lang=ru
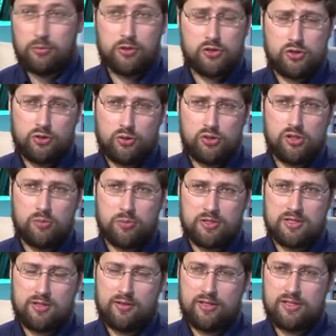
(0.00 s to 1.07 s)
мы должны точно
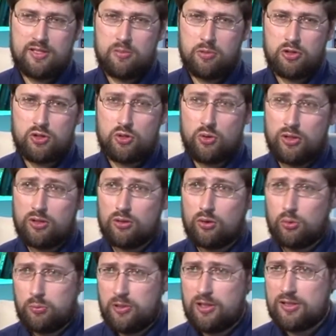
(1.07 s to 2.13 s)
представлять себе, что эта
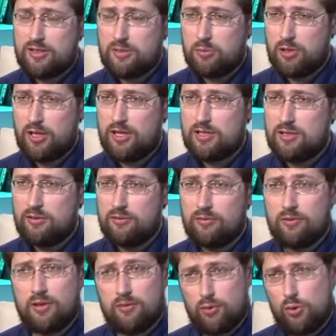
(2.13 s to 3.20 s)
клубника собирается
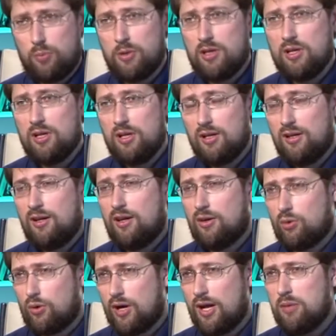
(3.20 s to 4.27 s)
в Европе
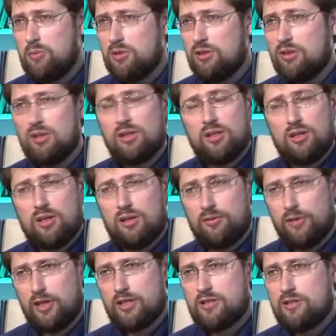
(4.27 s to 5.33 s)
руками а,
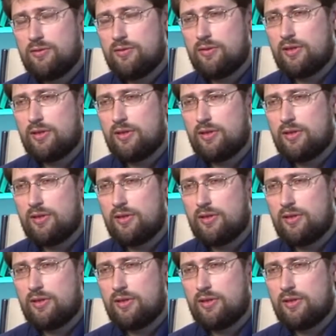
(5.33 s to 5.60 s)
выходцев